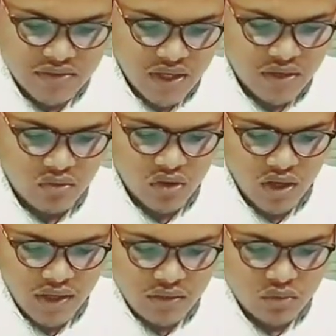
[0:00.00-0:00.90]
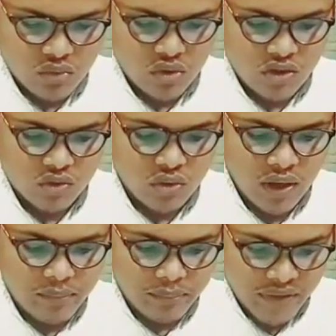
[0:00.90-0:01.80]
ইজা রআইতু
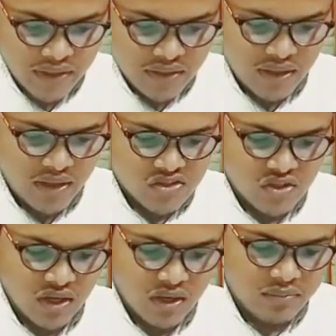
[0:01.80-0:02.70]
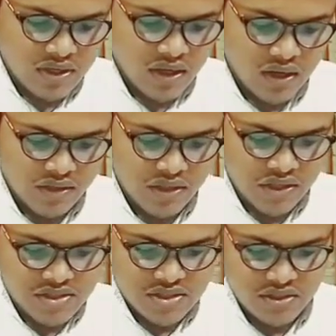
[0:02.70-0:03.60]
রজুলাম মিন আসহাবিল
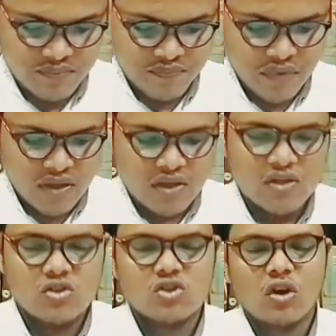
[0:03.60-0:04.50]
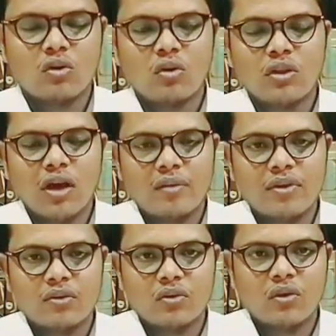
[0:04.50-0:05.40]
হাদিস যখন
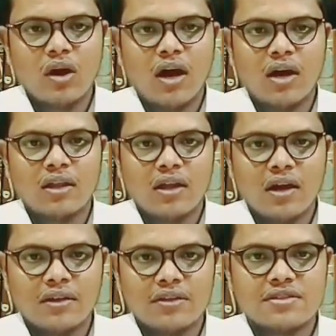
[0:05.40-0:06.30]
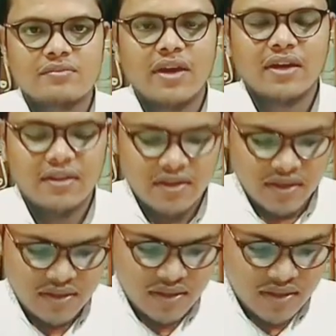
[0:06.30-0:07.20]
আমি কোনো আহলে হাদিস
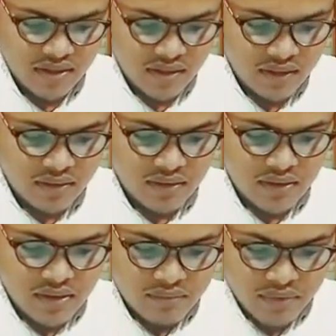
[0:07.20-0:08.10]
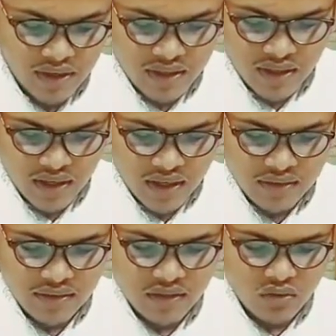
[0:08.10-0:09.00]
ব্যক্তিকে দেখি ফাঁকা
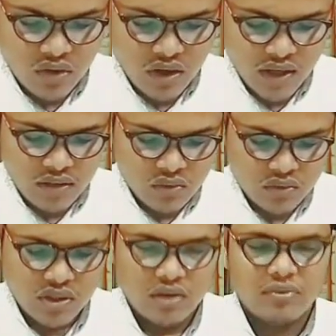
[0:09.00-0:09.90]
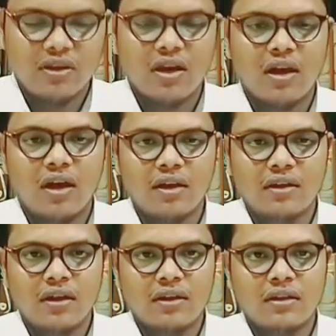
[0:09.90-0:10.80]
আন্নি রআইতুন নাবিয়া
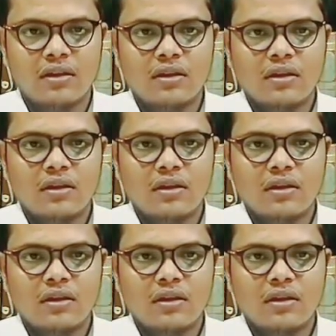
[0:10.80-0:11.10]
হাইয়ান